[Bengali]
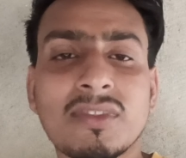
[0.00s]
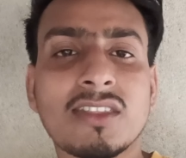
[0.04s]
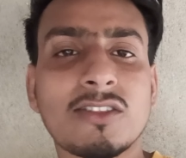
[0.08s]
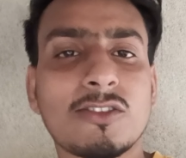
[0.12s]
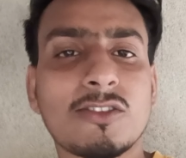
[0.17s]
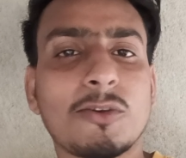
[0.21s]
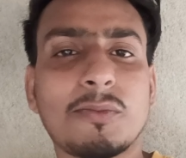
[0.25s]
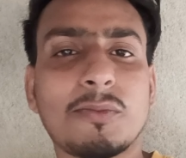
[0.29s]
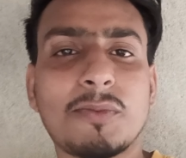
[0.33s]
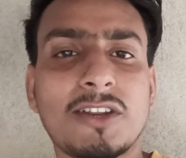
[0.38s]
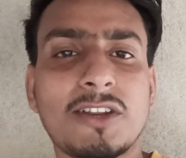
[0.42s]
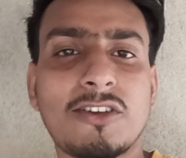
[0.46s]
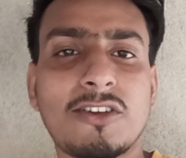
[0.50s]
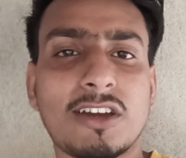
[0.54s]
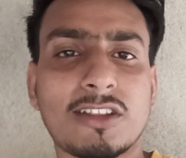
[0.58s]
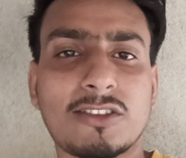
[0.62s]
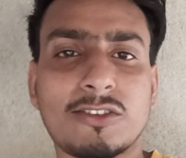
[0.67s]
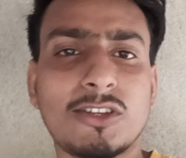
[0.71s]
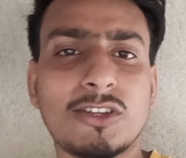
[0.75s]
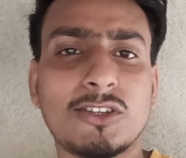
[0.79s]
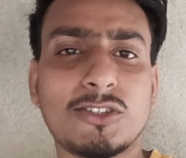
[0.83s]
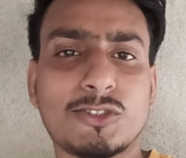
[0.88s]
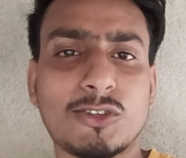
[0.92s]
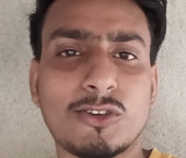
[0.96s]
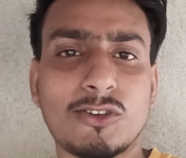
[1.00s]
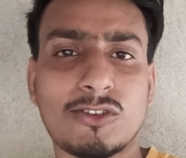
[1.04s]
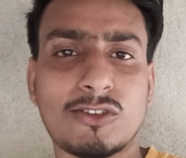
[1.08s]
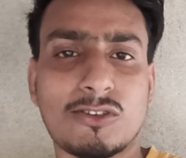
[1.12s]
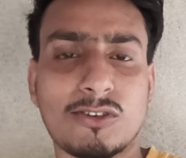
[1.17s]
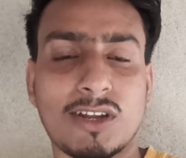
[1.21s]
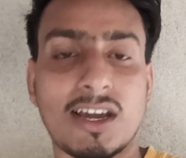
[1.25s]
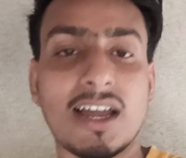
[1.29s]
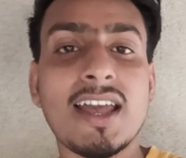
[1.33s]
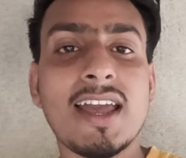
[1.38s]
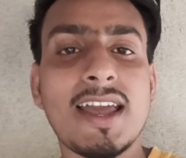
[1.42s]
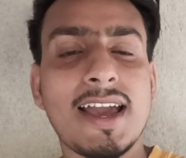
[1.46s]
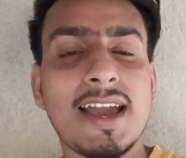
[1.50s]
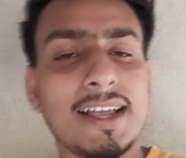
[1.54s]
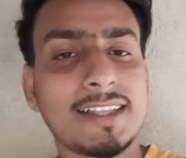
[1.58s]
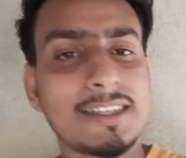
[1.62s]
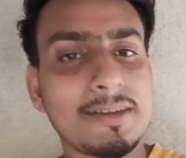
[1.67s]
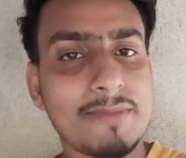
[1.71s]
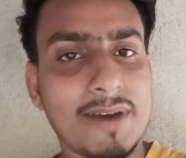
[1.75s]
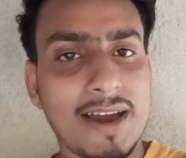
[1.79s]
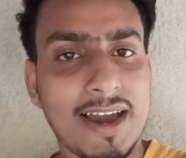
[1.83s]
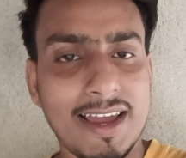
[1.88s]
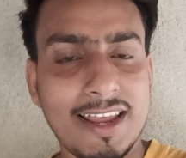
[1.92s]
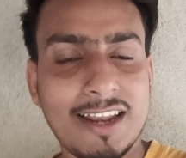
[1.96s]
তোর ভিডিও এতদিন চলতো না আচ্ছা
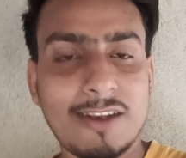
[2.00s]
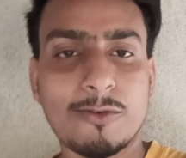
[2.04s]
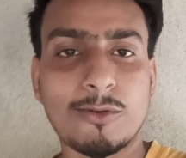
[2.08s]
ভাই